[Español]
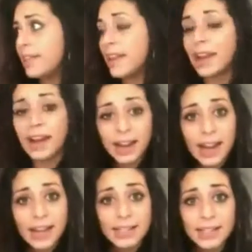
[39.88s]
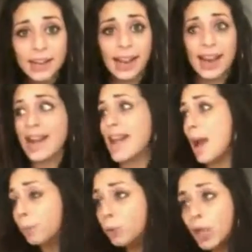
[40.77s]
y dejarlas en
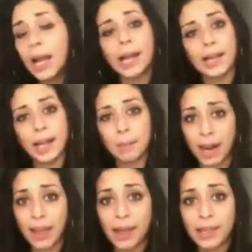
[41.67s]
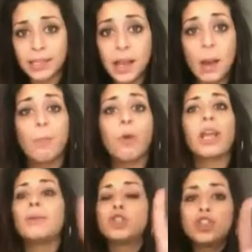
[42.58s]
la puta carretera paradas
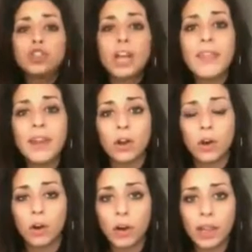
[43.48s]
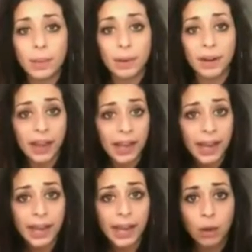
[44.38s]
porque a vosotros sale de los cojones. ¿De verdad
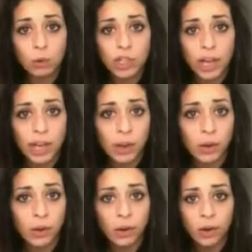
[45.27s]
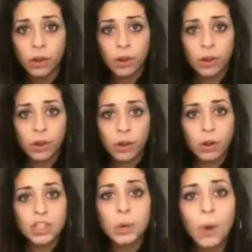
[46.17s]
creéis que la lucha es con
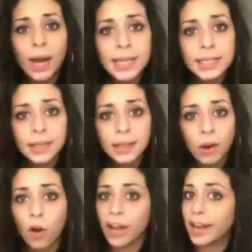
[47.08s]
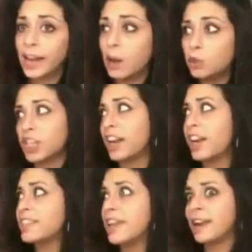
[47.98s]
los iguales? ¿O creéis que la lucha
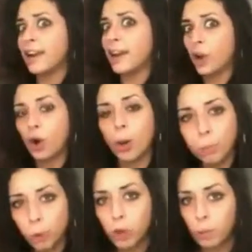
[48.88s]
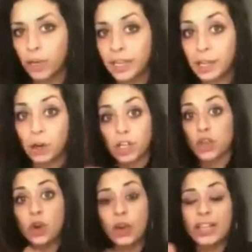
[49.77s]
tiene que ser con los putos políticos que
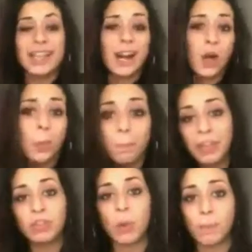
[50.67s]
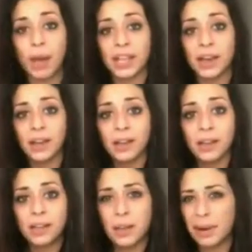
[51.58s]
son los que están rompiendo España?
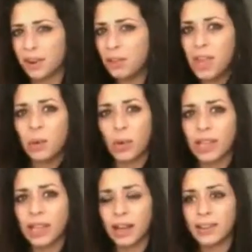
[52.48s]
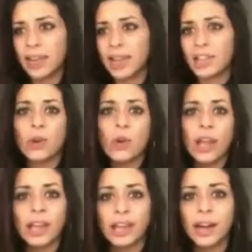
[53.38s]
¿De verdad no os dais cuenta de que eso es
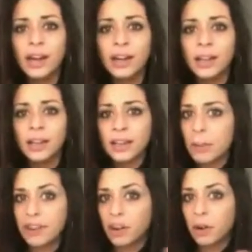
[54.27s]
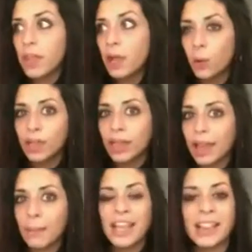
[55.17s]
lo que quieren? ¿De verdad no os dais cuenta
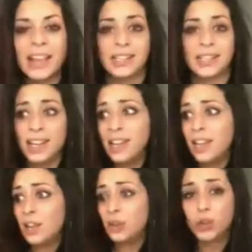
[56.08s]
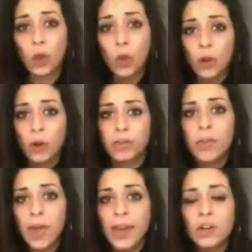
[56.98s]
de que mientras todos los
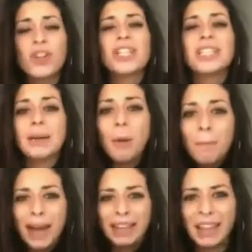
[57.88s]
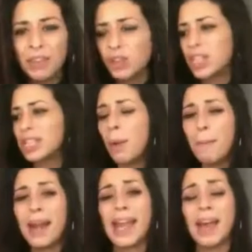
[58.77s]
ciudadanos nos estamos matando, nos
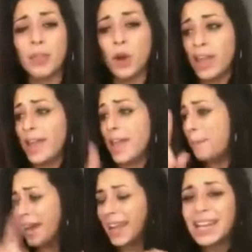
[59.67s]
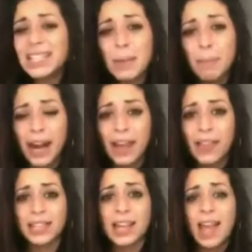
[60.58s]
estamos peleando, eh, parejas
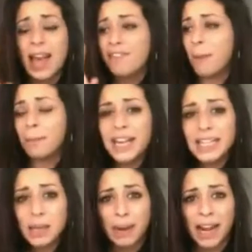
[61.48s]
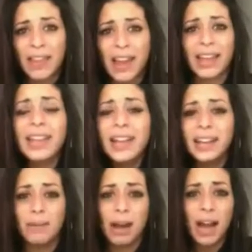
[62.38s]
separadas, familias separadas, gente
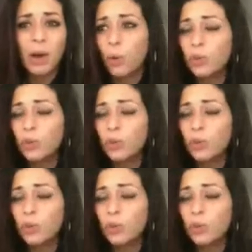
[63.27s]
que trabajan